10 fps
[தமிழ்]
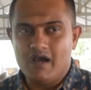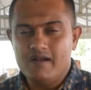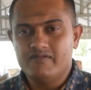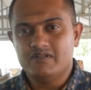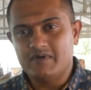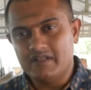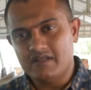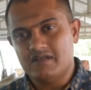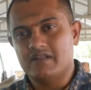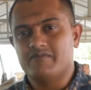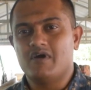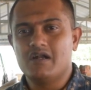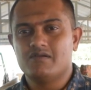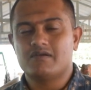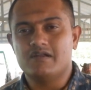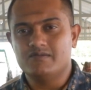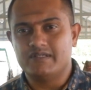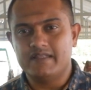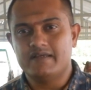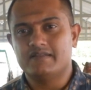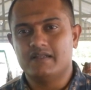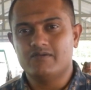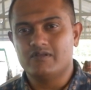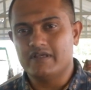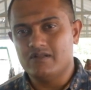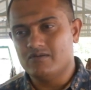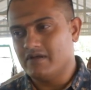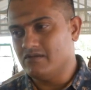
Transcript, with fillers: மாடு வந்து பார்த்தீங்கன்னா அதுக்கு நீங்கள் மாட்டோட கண்ணும் சேர்த்து எடுத்தாலே உங்களுக்கு எழுபது ரூபா